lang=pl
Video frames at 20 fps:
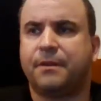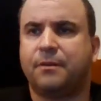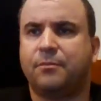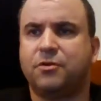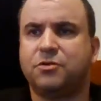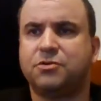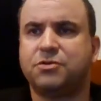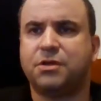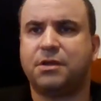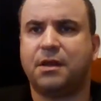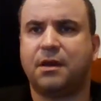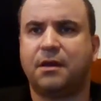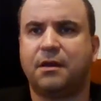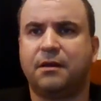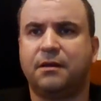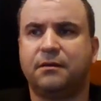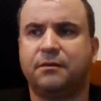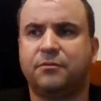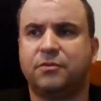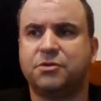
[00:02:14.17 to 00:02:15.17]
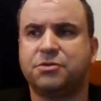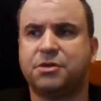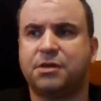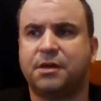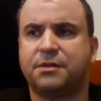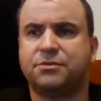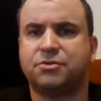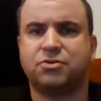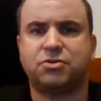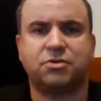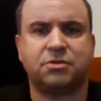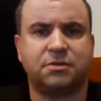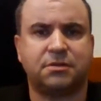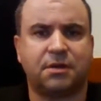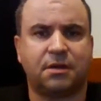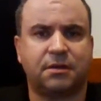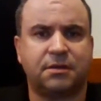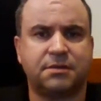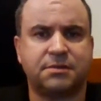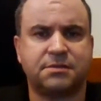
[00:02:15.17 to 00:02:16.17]
może ja, może ja trzy
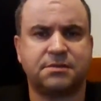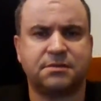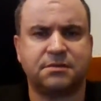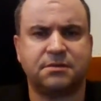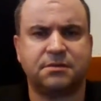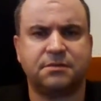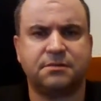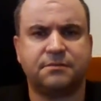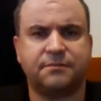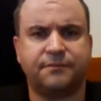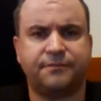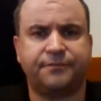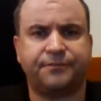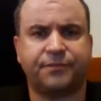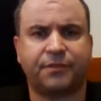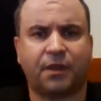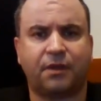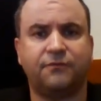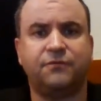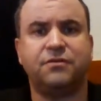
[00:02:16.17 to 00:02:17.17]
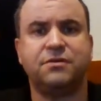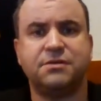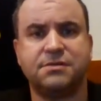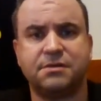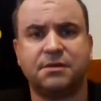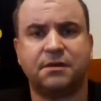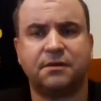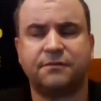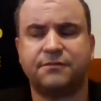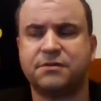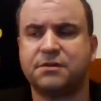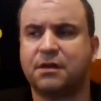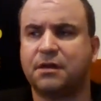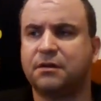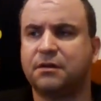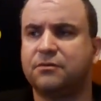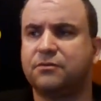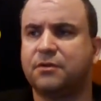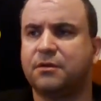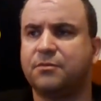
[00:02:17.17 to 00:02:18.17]
takie sny, wizje w snach,
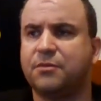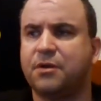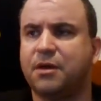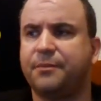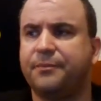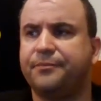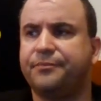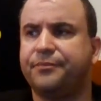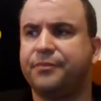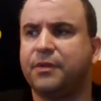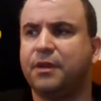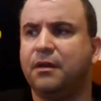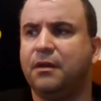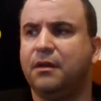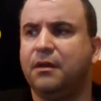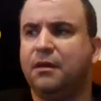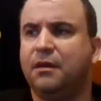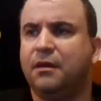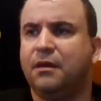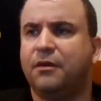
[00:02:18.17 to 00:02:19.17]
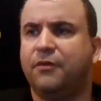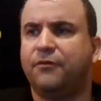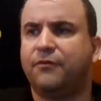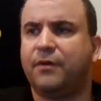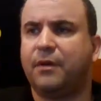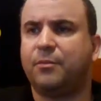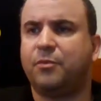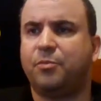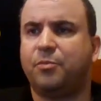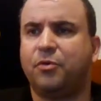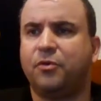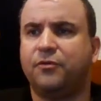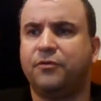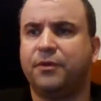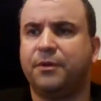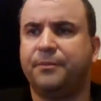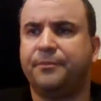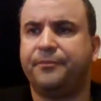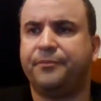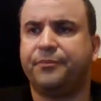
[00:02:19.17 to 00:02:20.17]
które miałem, Wam
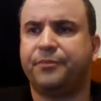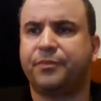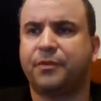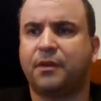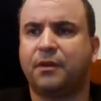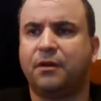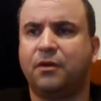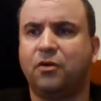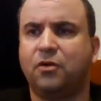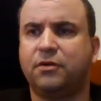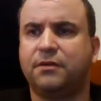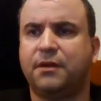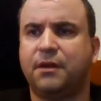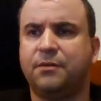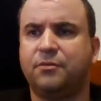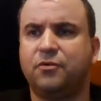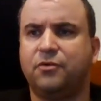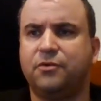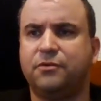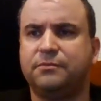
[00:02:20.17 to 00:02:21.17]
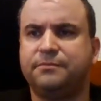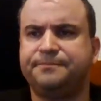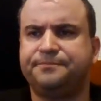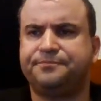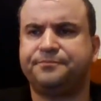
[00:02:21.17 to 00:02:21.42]
opowiem. Rok temu,